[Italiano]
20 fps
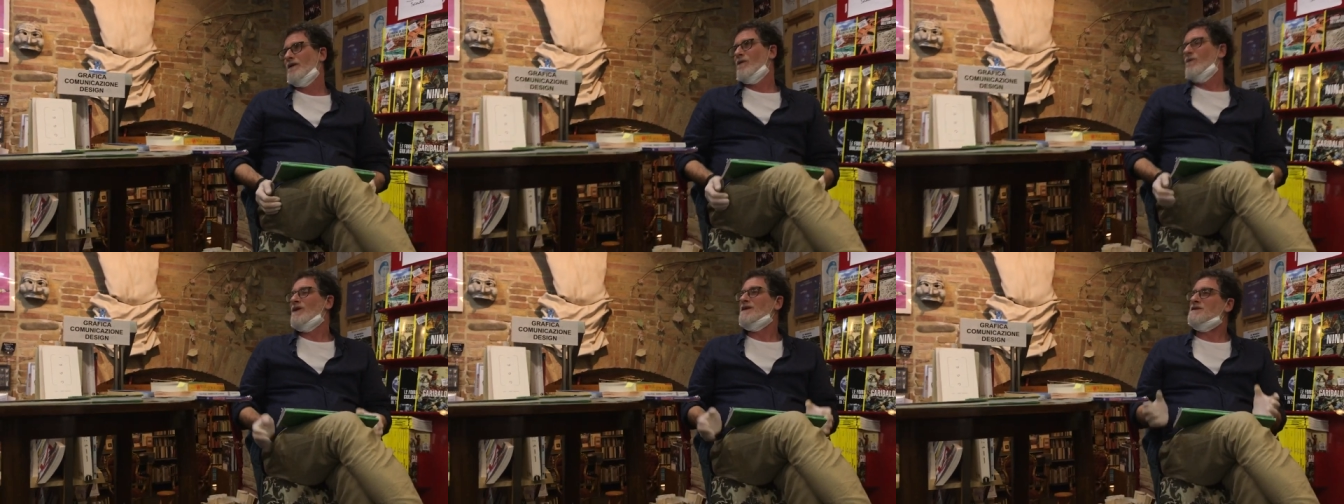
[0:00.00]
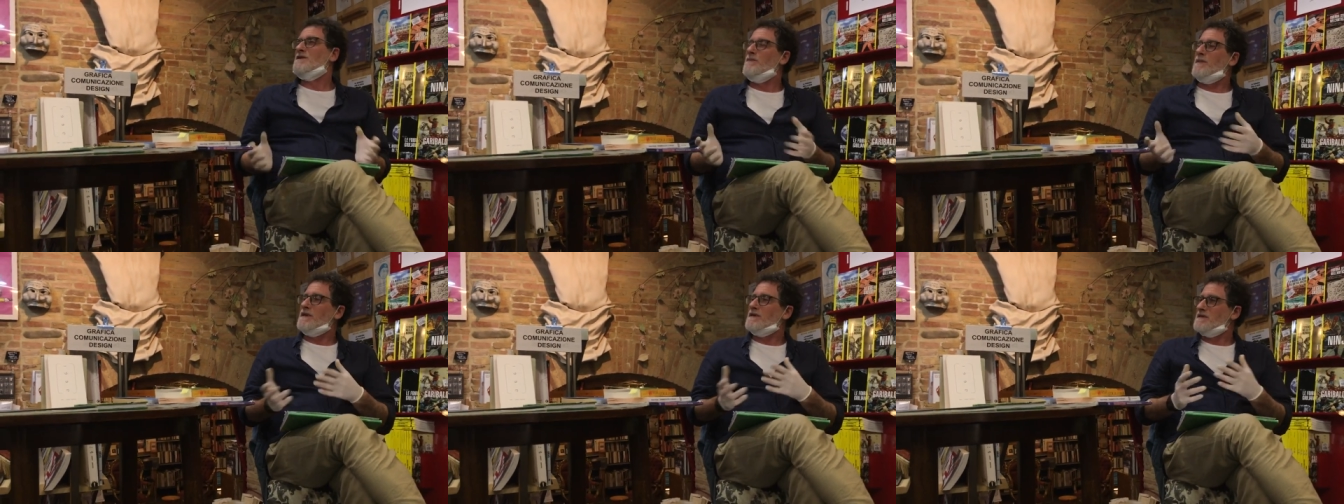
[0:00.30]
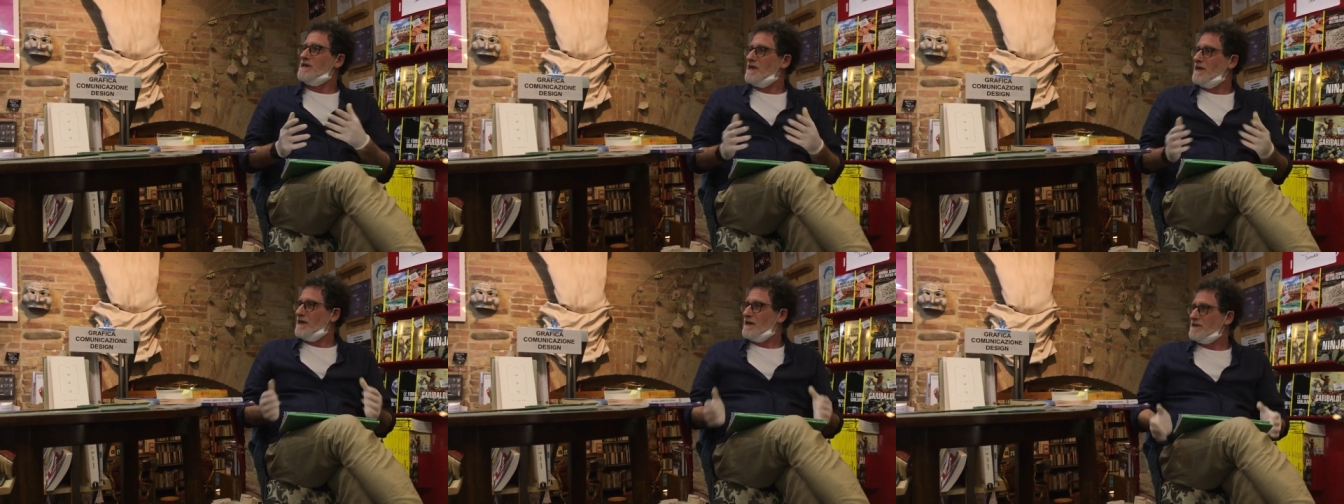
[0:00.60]
quasi per
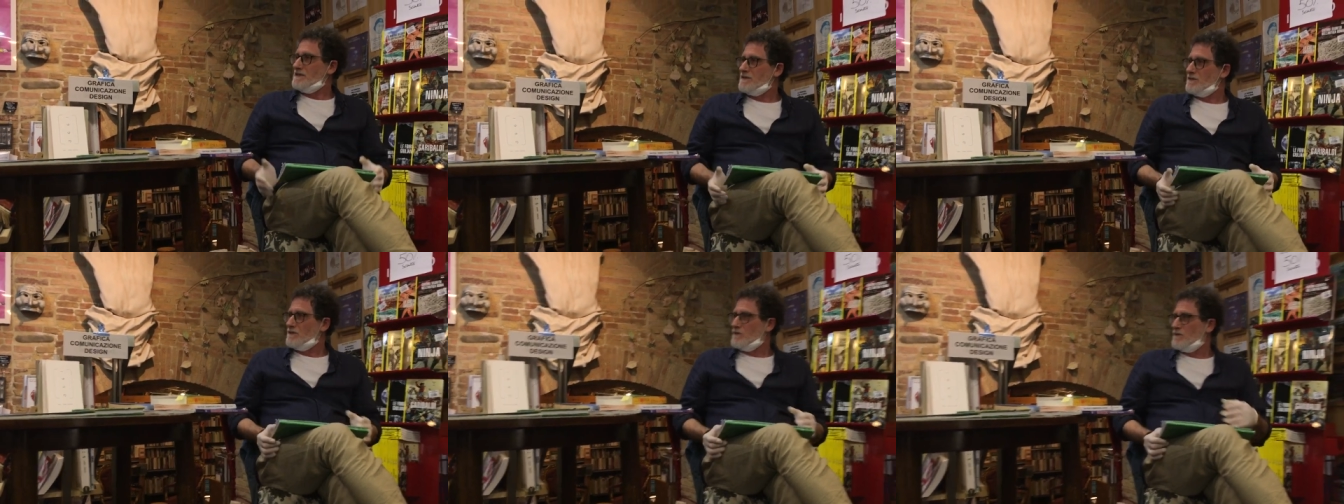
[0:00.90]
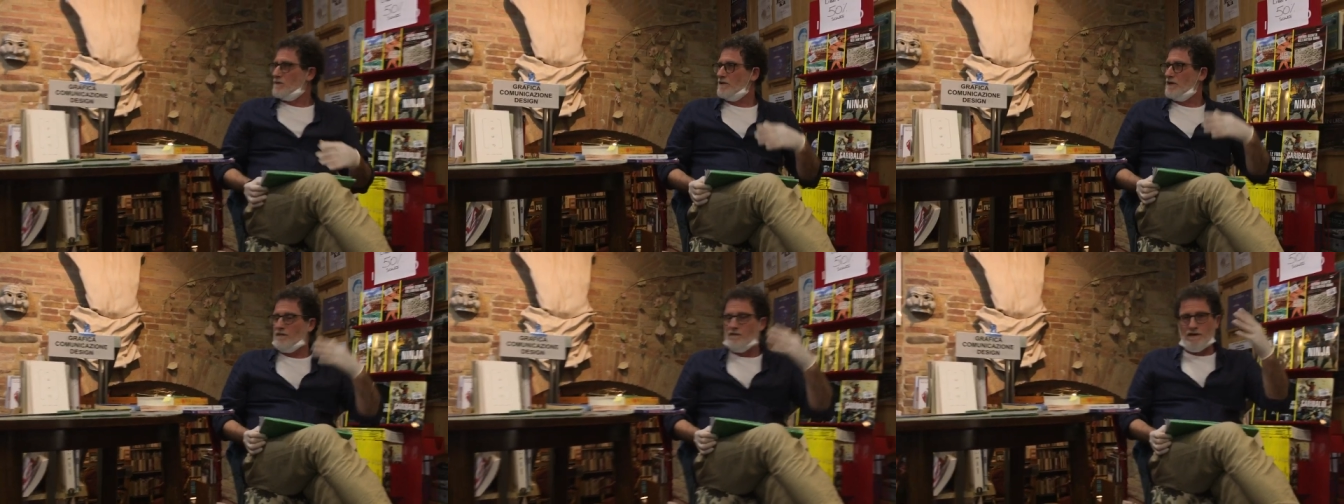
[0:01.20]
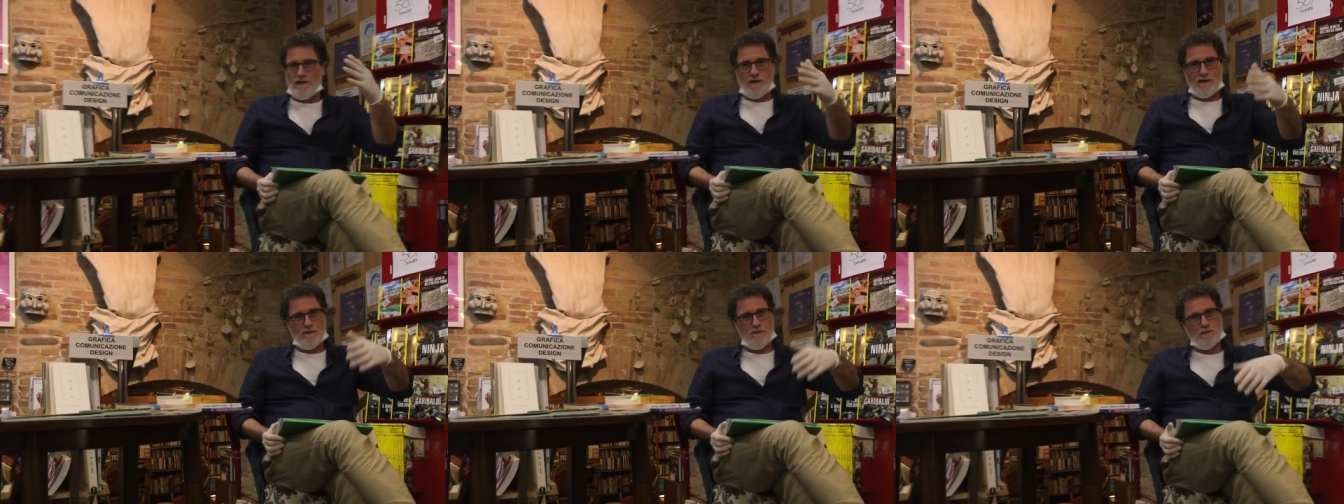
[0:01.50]
scherzo,
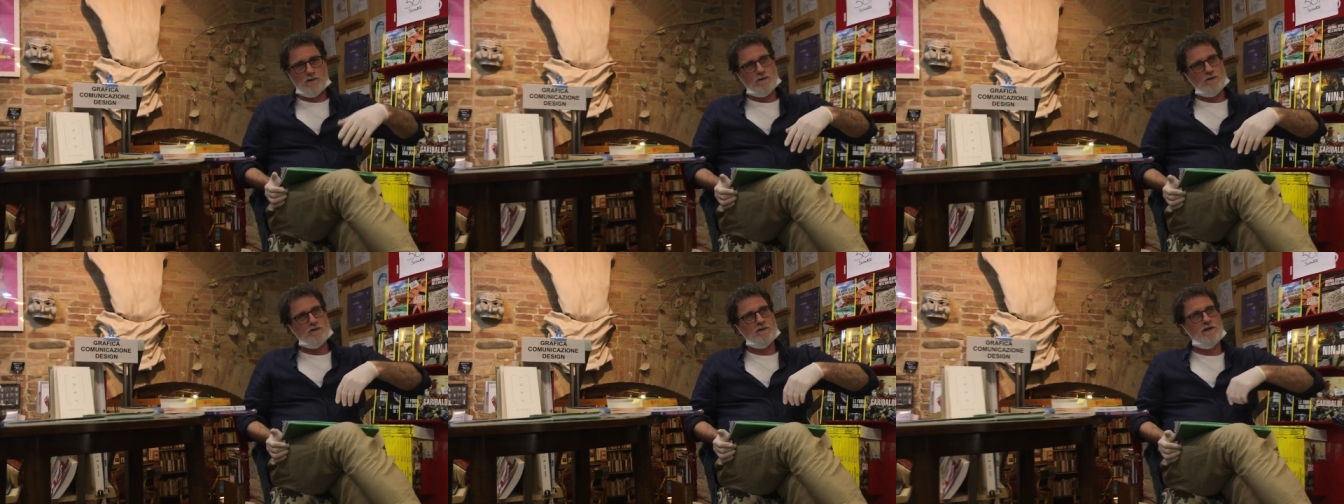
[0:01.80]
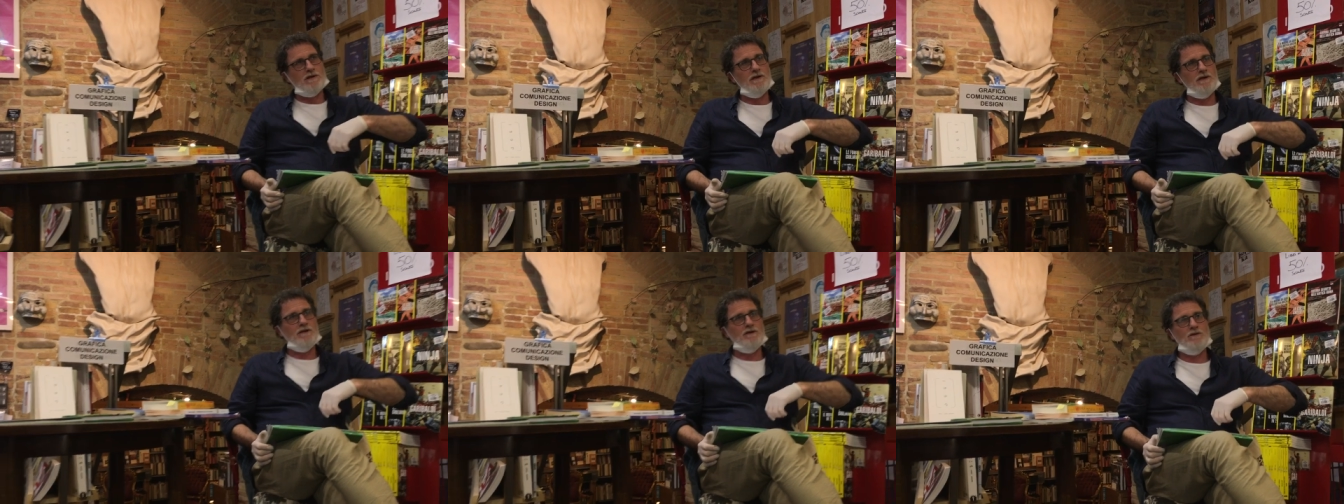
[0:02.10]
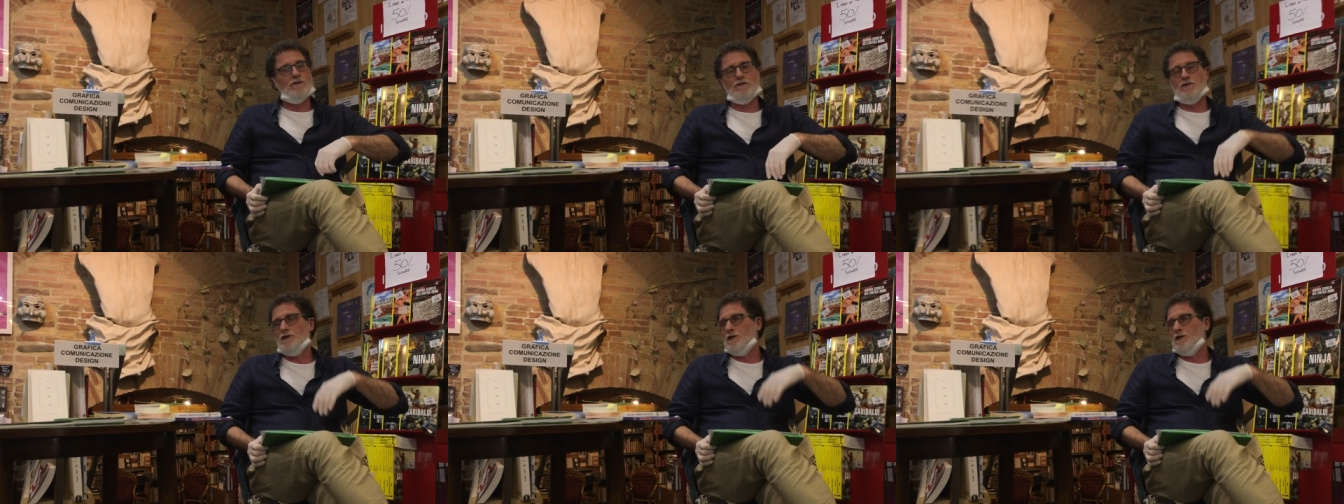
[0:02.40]
coronavirus ho scritto,